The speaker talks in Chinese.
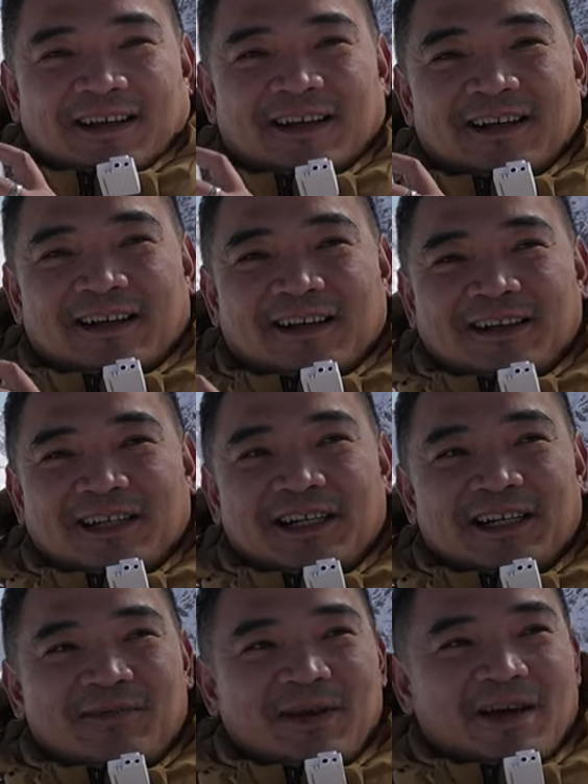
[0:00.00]
呃，这
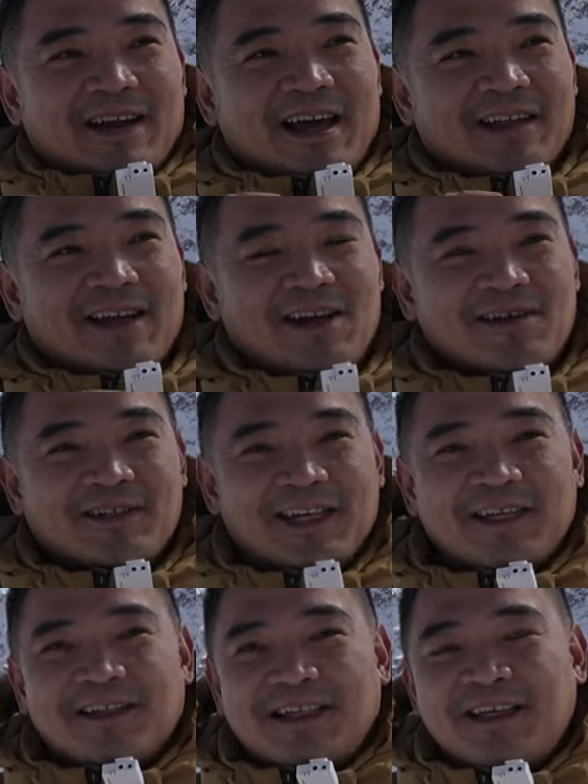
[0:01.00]
只表来到
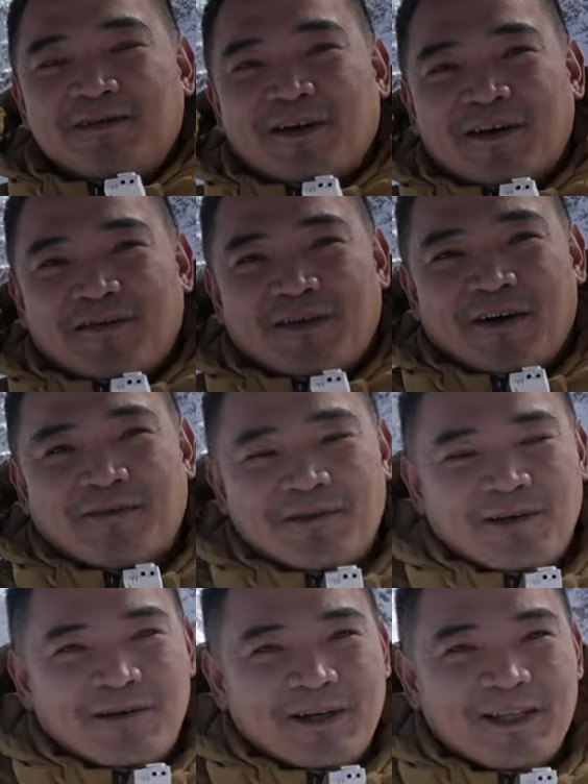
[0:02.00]
这个地方，仿
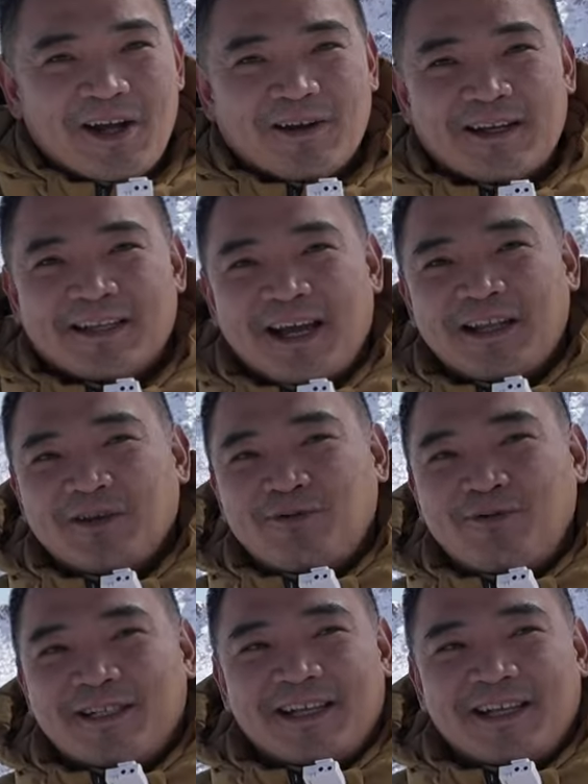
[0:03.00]
佛回到了它的故